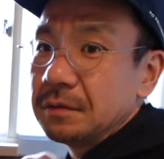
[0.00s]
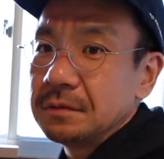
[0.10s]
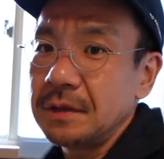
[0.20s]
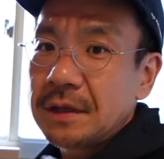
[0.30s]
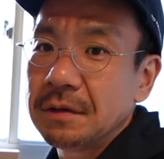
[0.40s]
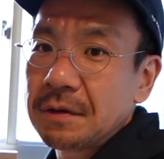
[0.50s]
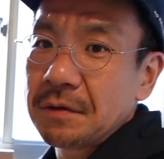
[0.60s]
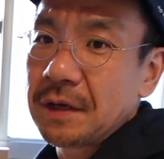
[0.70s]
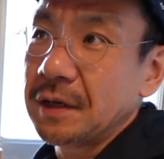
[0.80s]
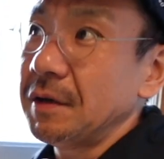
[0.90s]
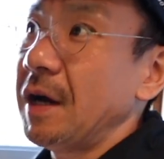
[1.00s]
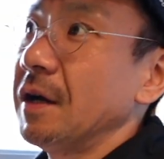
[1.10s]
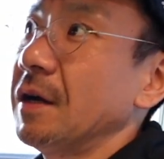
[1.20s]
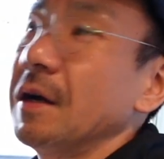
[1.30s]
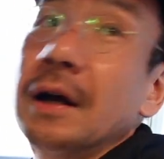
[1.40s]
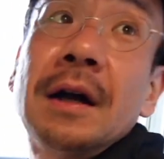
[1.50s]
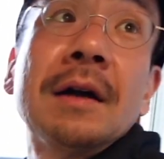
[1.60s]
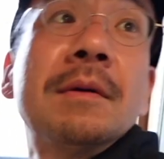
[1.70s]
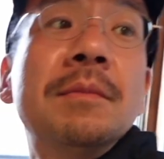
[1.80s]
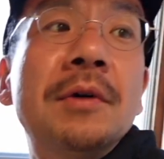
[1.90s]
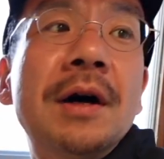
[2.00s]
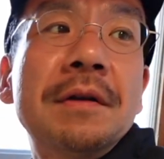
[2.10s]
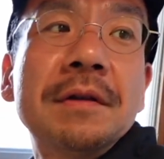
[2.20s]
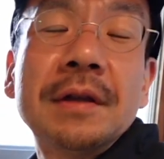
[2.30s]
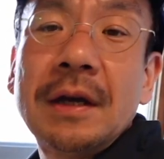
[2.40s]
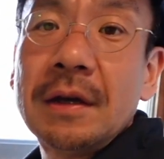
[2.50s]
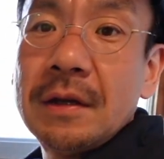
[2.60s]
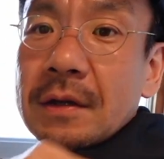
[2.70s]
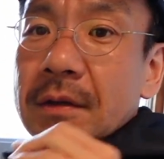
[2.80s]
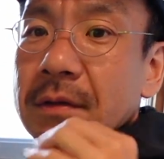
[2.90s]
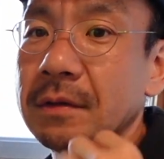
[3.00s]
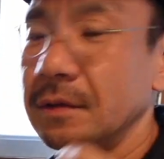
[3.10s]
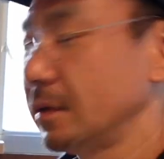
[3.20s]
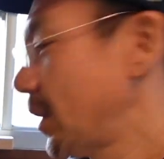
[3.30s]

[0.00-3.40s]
上着とかをかけるハンガーがもうあるんでで